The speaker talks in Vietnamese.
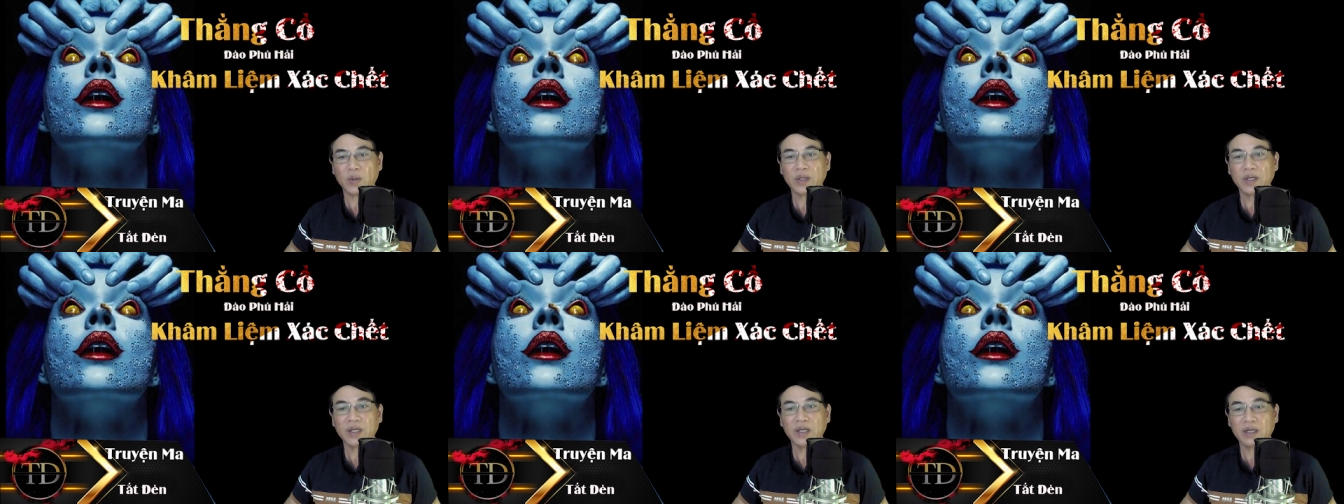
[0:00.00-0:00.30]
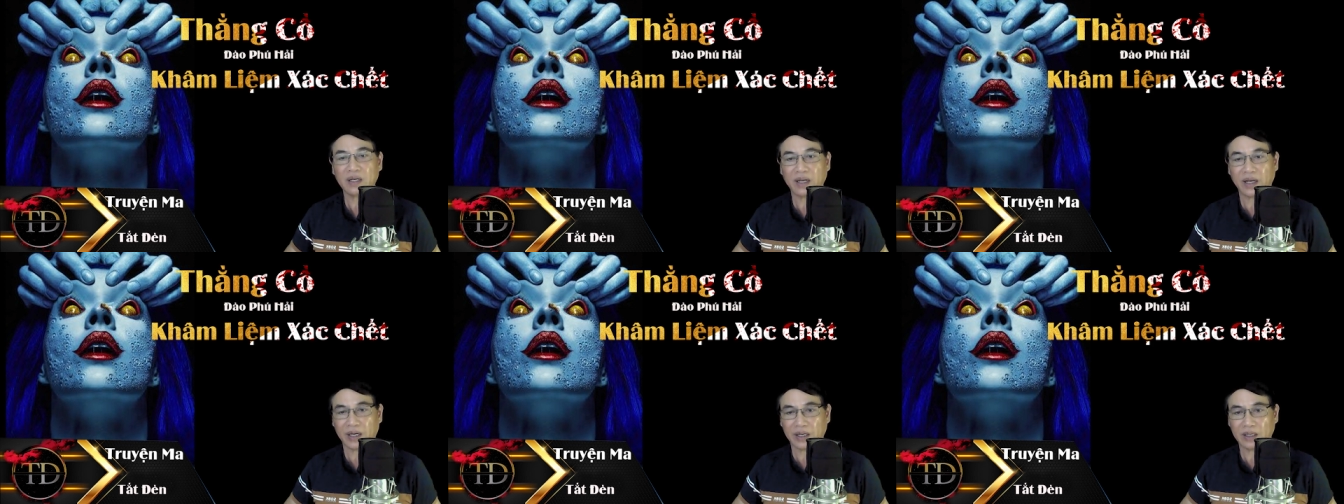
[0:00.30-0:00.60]

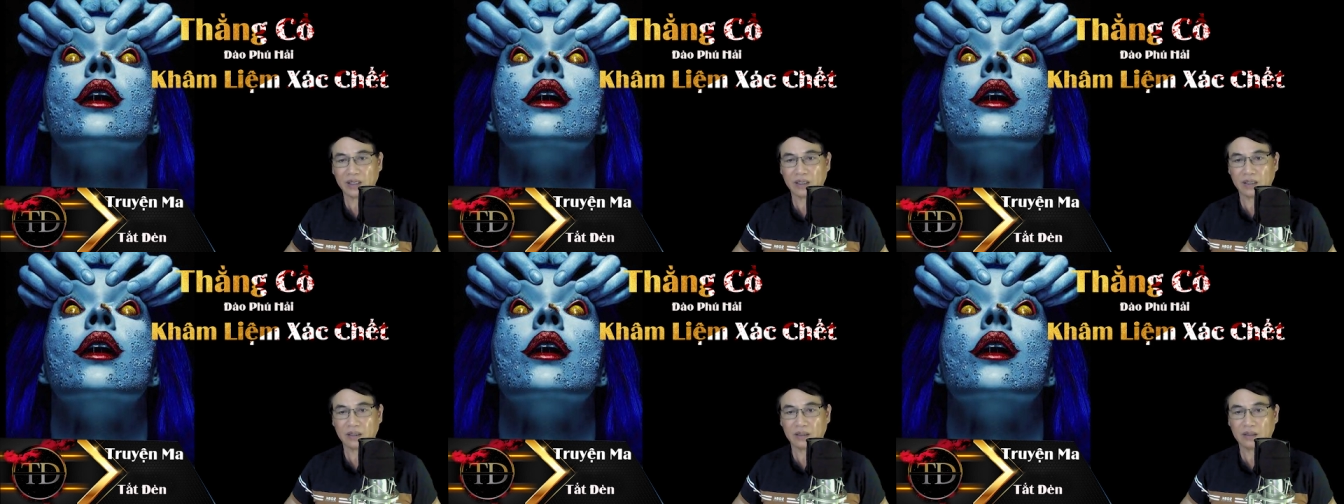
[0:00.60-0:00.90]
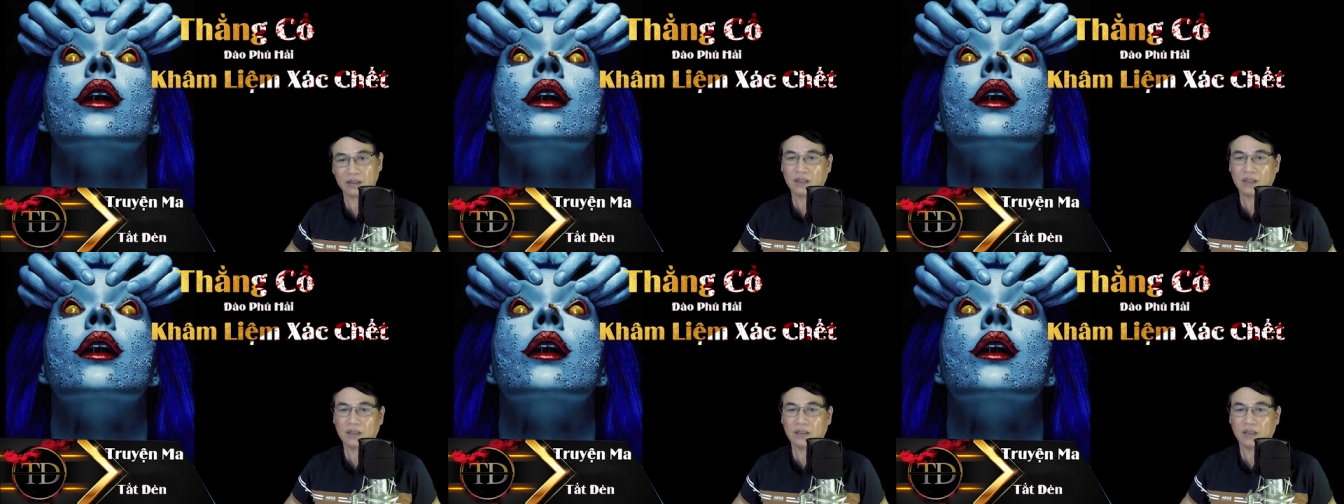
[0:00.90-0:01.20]
yên nghỉ.
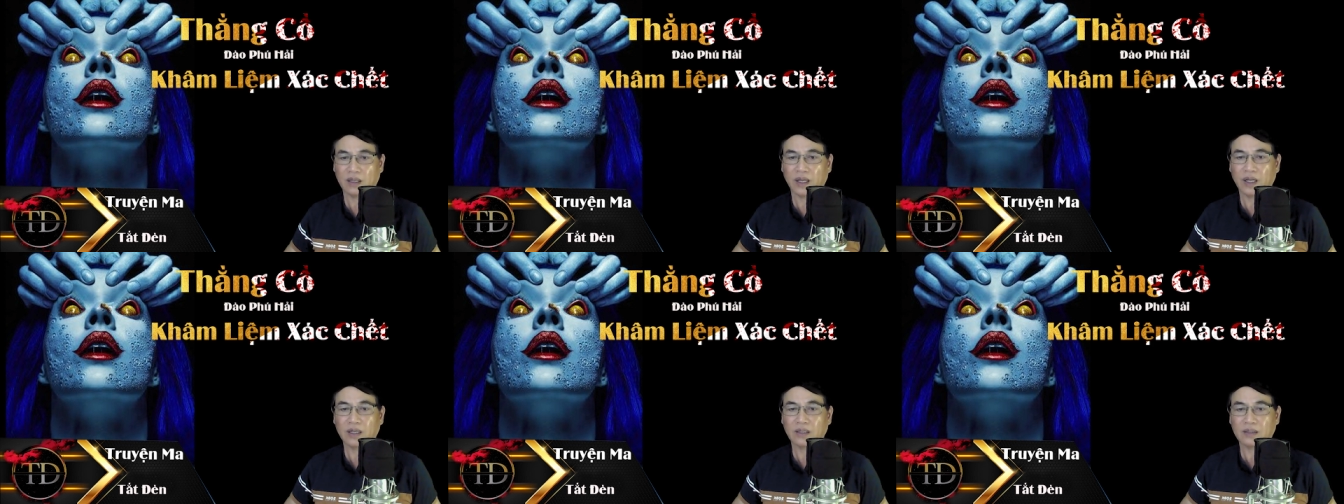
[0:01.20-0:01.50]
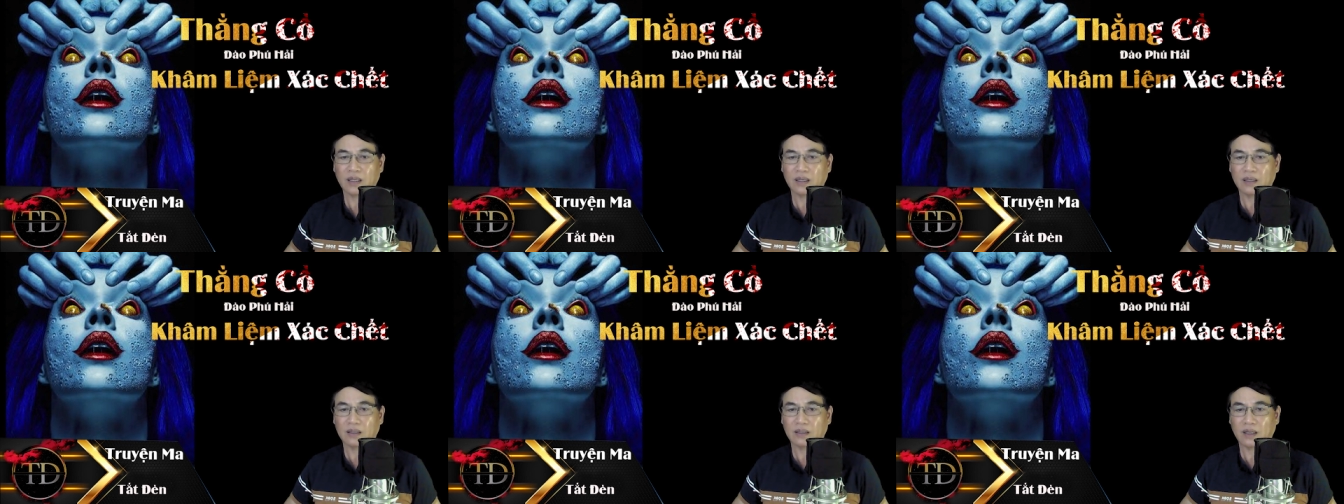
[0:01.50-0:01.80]
Thiệt
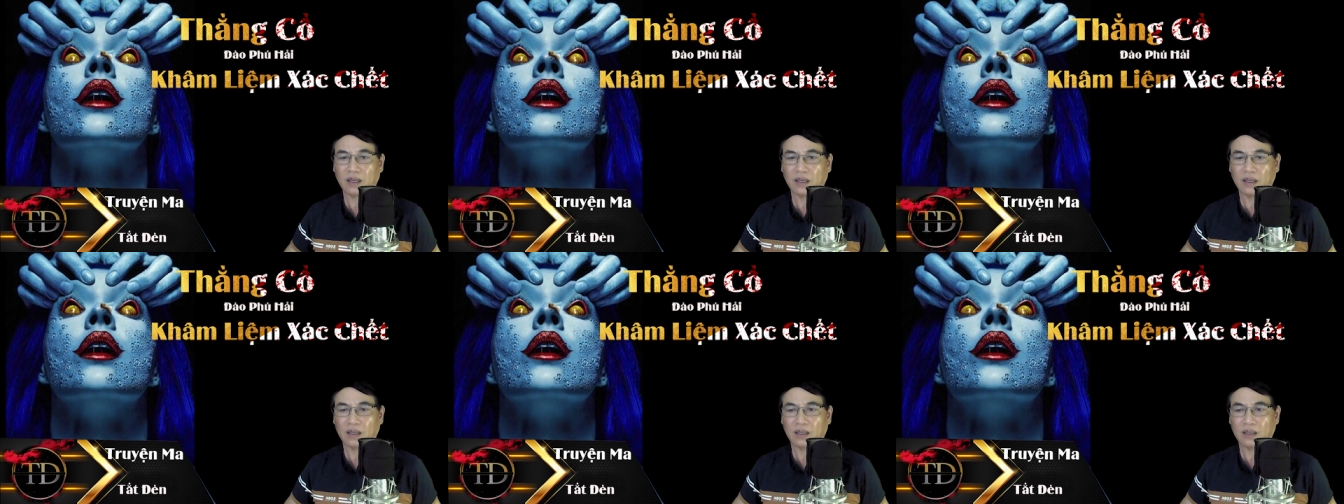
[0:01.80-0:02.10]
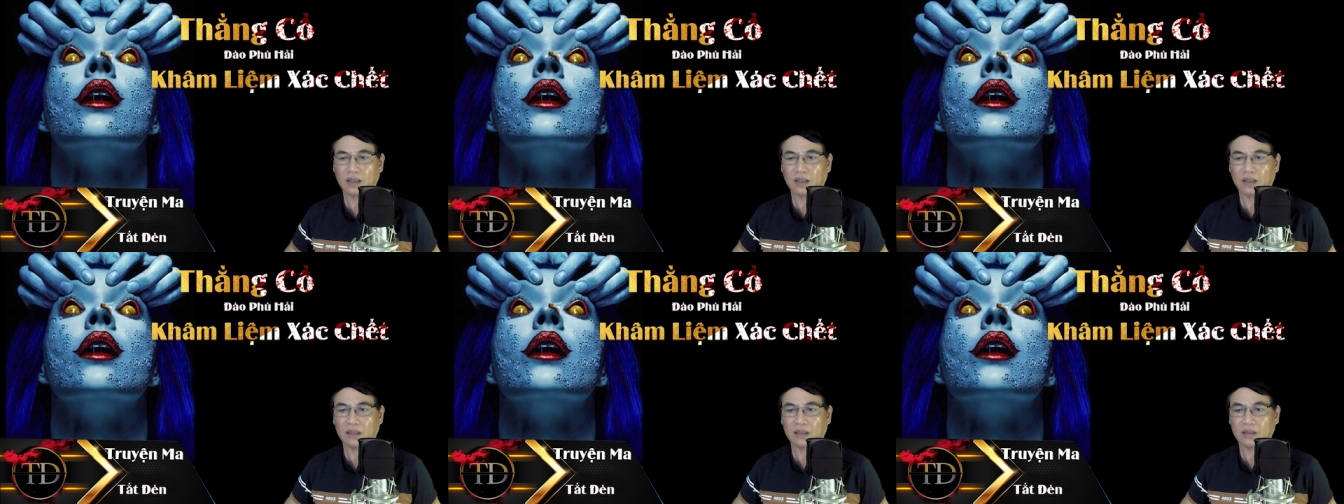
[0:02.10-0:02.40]
tình
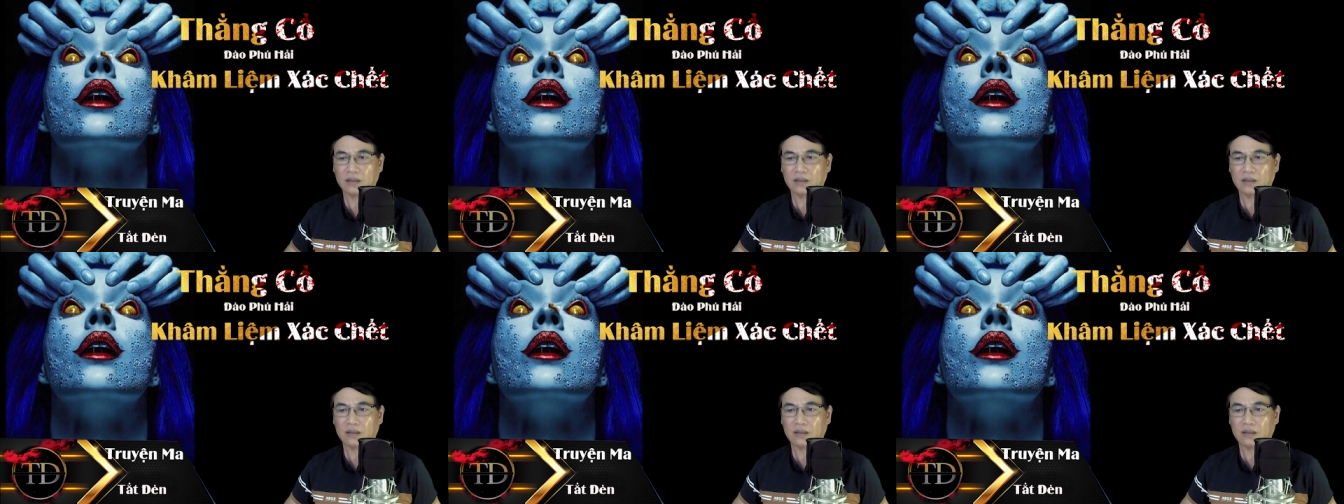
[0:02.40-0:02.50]
thì...